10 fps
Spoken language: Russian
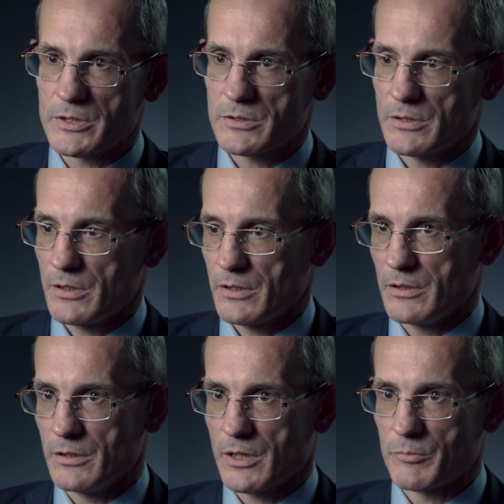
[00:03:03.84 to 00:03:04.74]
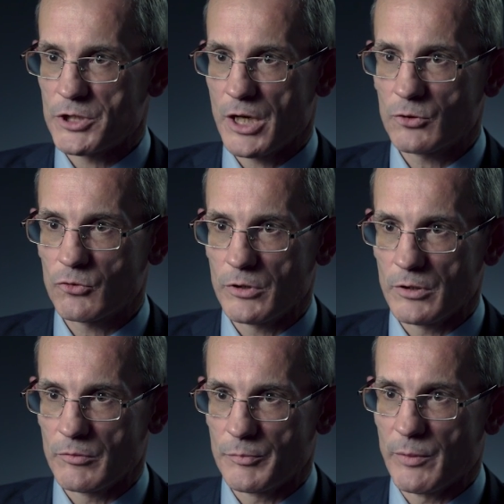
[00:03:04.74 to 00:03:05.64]
весь, да, и Камчатку,
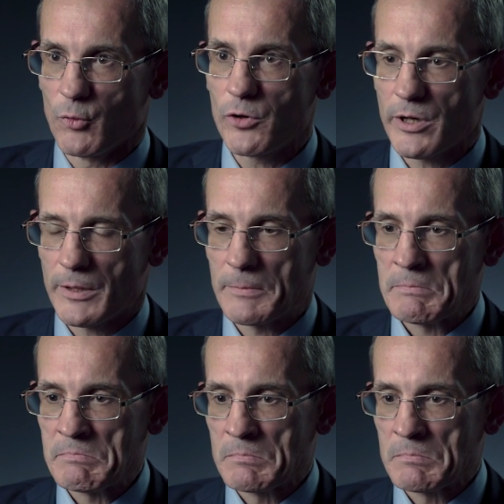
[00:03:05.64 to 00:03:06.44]
и Приморье.